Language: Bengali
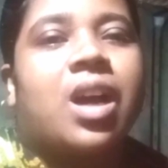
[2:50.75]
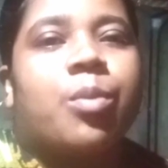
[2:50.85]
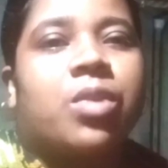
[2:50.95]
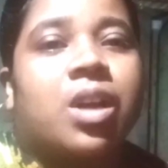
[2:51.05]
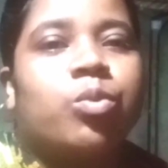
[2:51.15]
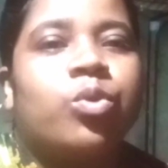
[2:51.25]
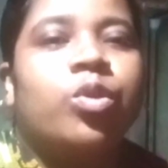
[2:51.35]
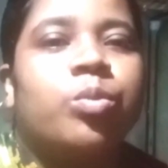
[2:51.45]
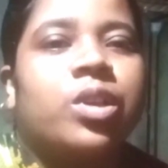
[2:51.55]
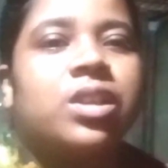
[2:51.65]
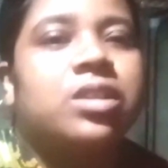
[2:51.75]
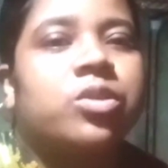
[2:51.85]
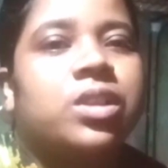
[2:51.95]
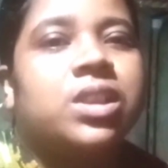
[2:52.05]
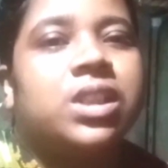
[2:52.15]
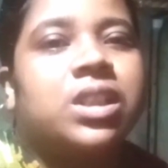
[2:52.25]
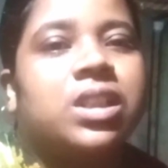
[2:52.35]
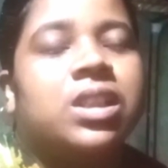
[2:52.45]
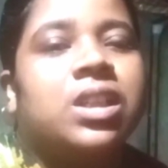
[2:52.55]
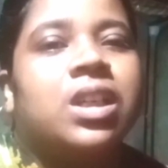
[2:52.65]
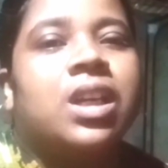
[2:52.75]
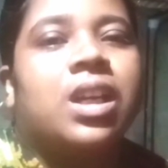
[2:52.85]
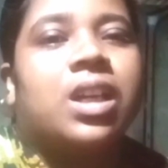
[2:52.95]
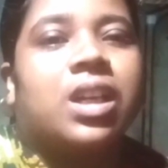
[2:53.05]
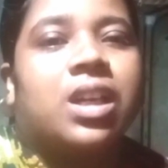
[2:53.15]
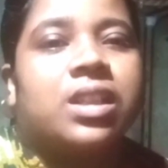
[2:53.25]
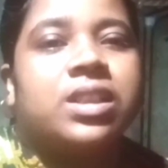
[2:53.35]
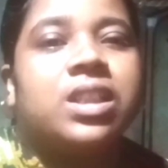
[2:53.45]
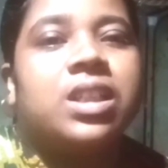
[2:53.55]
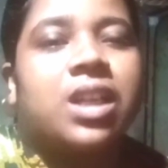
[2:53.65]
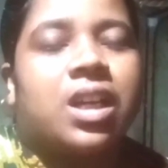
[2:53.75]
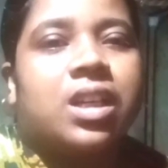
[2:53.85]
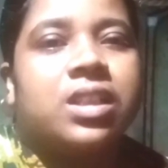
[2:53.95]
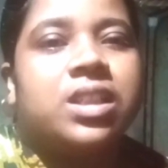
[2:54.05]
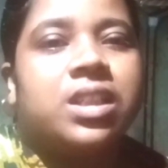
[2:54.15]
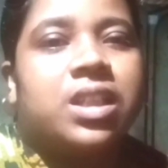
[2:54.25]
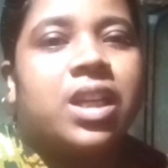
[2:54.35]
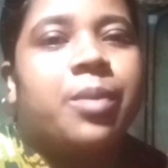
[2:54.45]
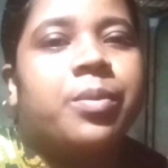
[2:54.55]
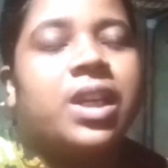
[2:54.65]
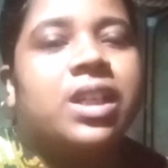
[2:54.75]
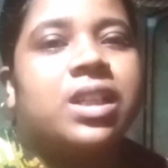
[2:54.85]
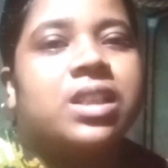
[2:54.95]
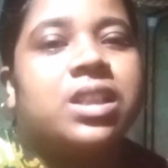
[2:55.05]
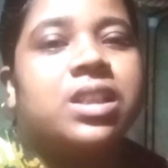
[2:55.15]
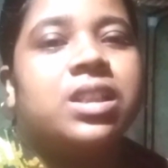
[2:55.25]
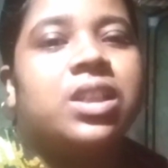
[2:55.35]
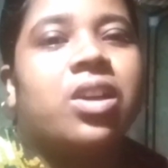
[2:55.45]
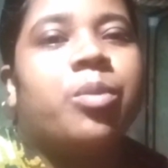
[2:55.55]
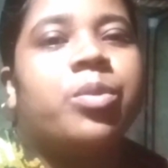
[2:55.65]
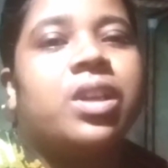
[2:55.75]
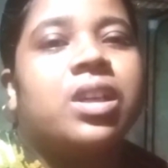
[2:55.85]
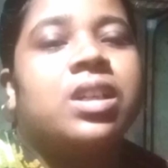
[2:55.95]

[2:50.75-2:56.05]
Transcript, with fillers: আমরা ভুল পথে চলছি চিঠিরা চিঠির অ্যাপ্লাইটা যে দিতে হবে